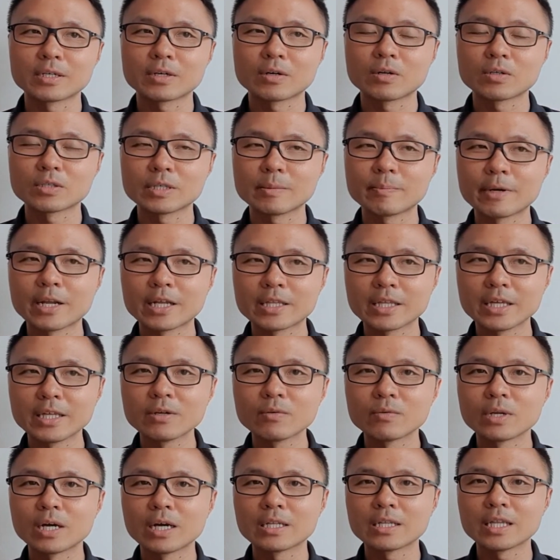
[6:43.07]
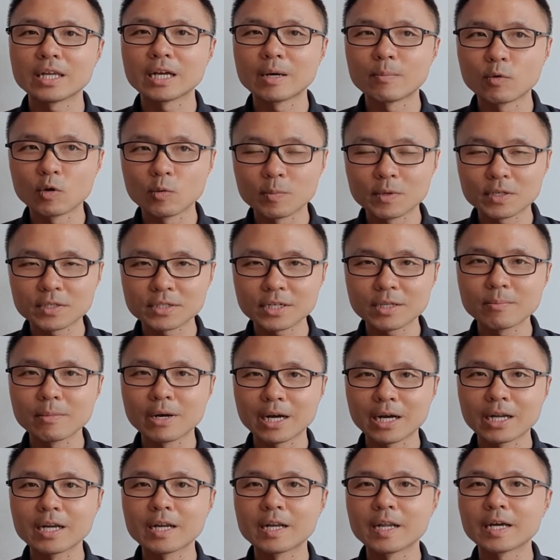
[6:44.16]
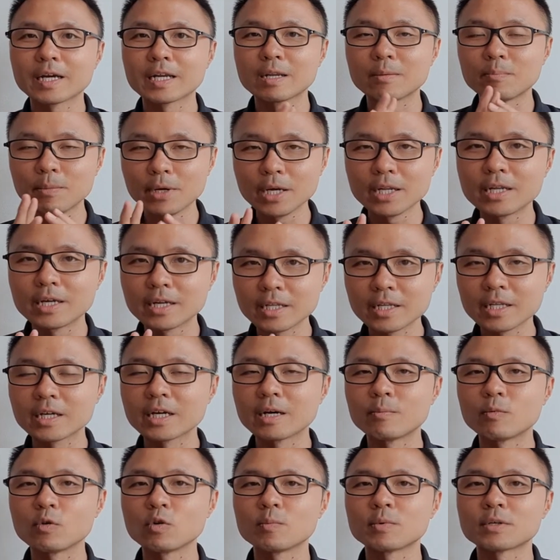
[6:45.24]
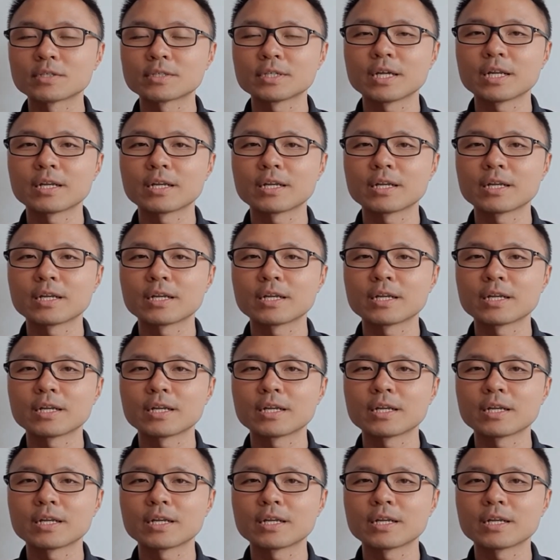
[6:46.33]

Kalau saya perhatiin udah 30% bahkan ada yang lebih dari 30%.